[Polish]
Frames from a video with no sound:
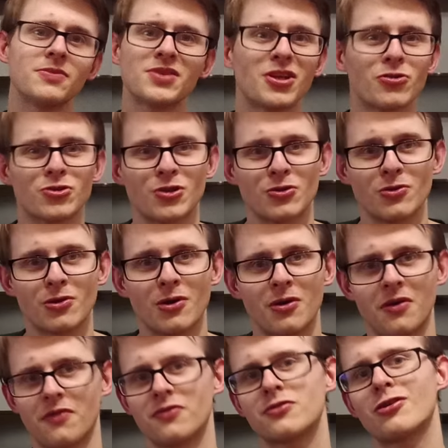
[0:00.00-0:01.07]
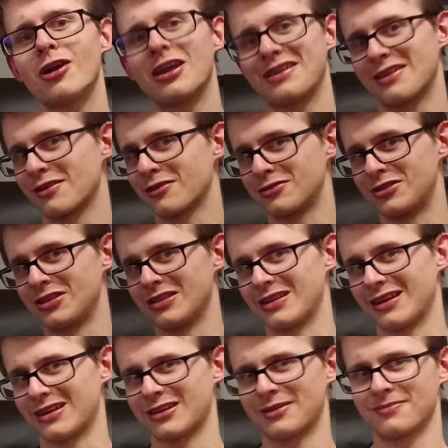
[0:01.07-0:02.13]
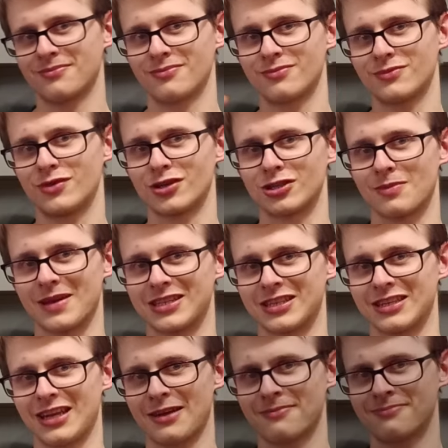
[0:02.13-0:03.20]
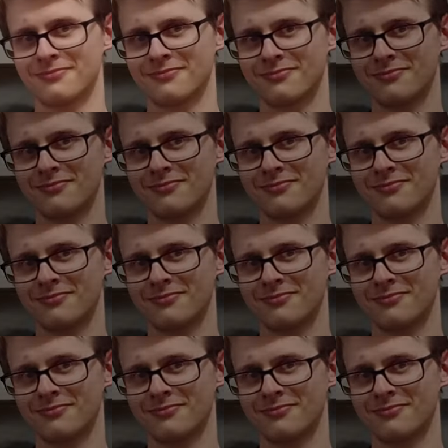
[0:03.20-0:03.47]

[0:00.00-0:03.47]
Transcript: widzimy się już niedługo w kolejnych odcinkach. Do zobaczenia.